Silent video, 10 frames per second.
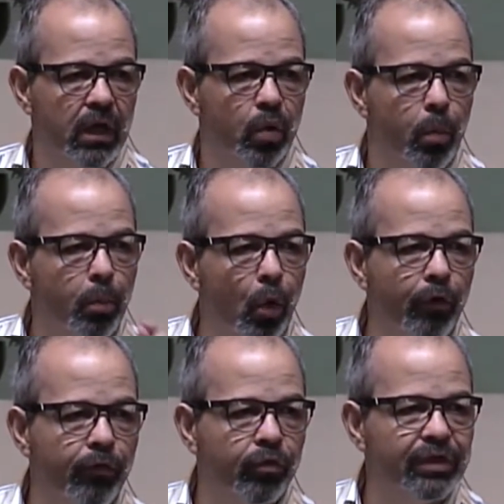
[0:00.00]
o
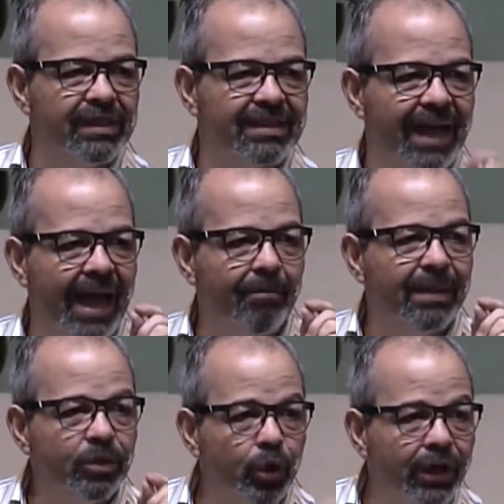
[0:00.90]
povo está
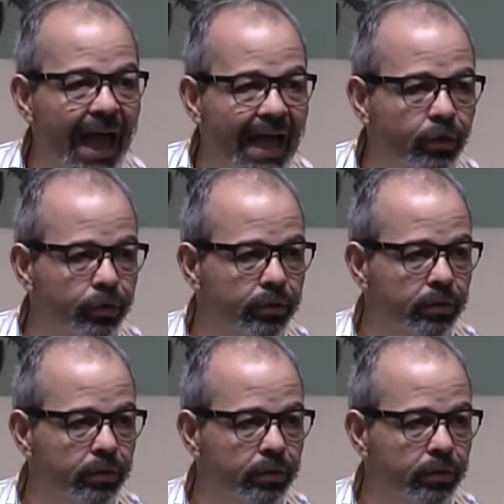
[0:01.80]
abandonado,